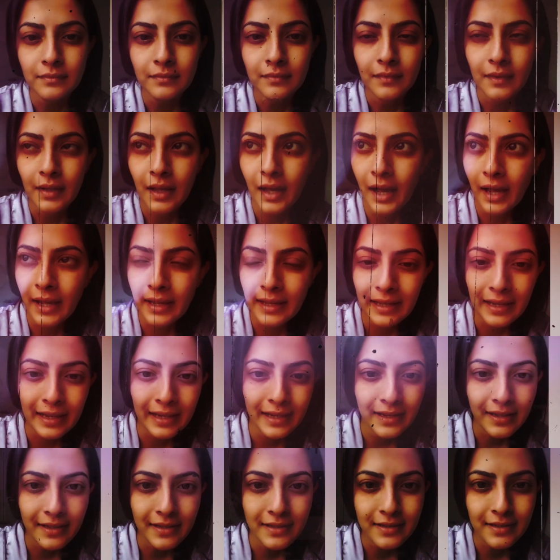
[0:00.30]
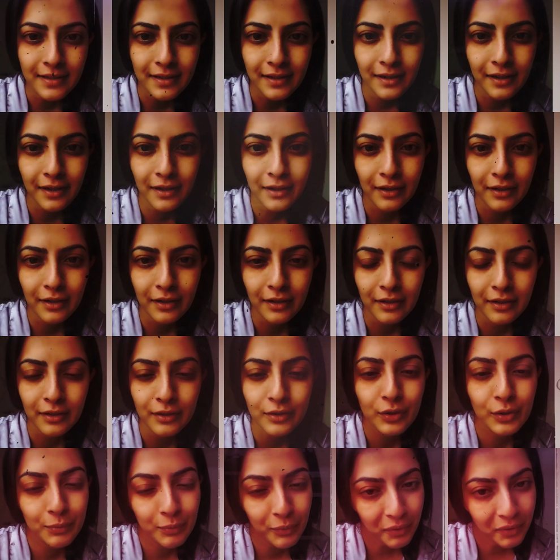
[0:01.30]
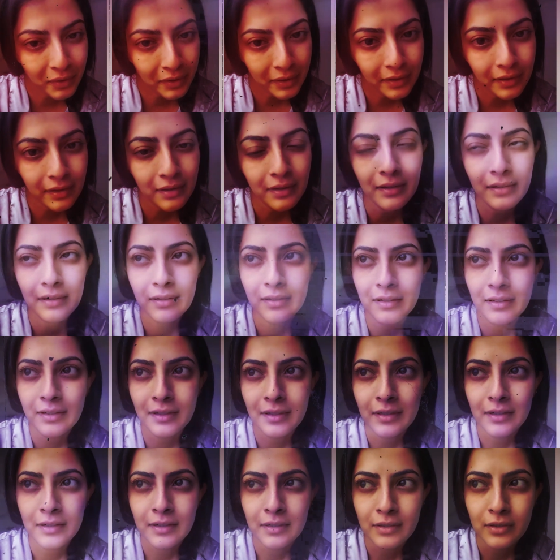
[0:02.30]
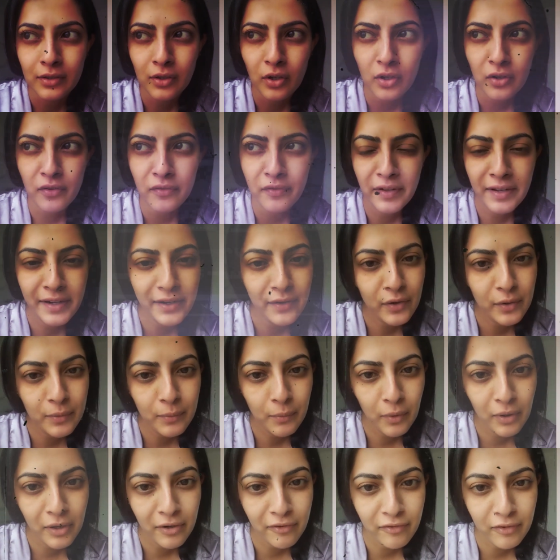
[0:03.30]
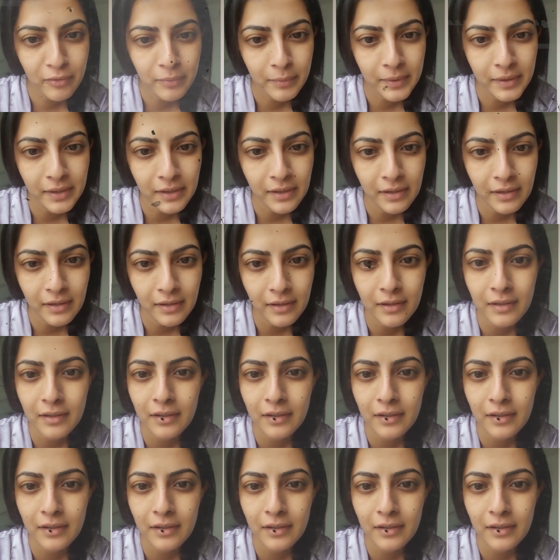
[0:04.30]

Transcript: సినీ నటి వరలక్ష్మి శరత్ కి కొచ్చి ఎన్ఐఏ అధికారులు సమన్లు ఇచ్చారు